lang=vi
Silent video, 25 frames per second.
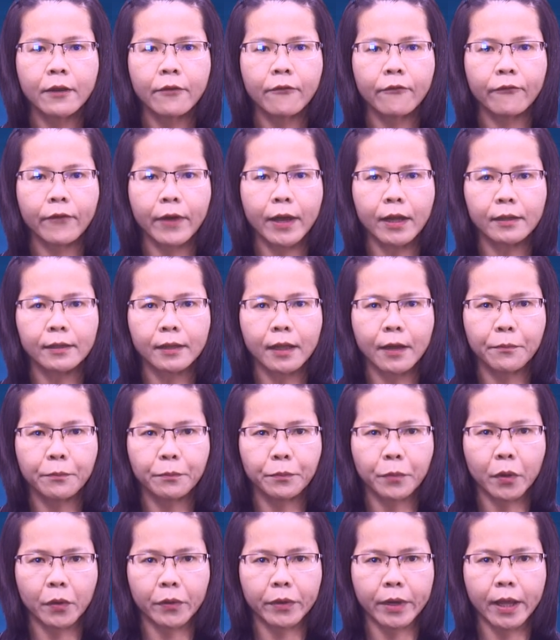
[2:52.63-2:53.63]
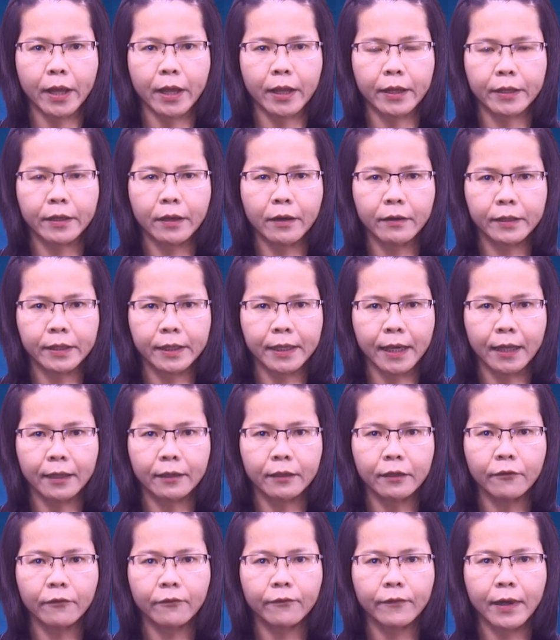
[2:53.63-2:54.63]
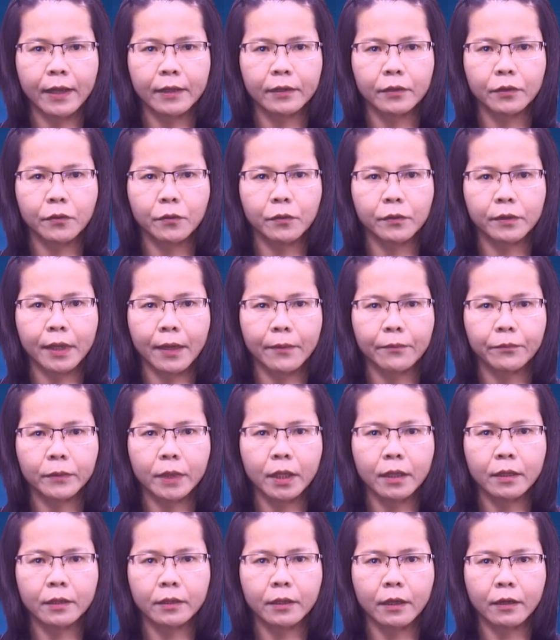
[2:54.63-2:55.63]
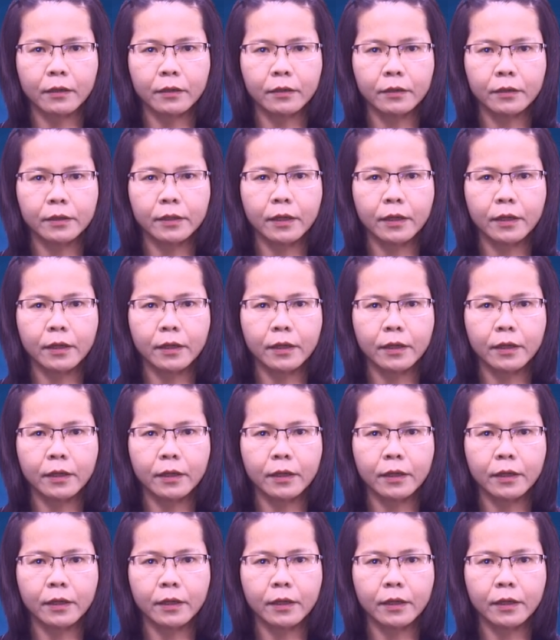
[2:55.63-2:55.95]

phát tâm Bồ Đề chân chánh và tu tập tinh tấn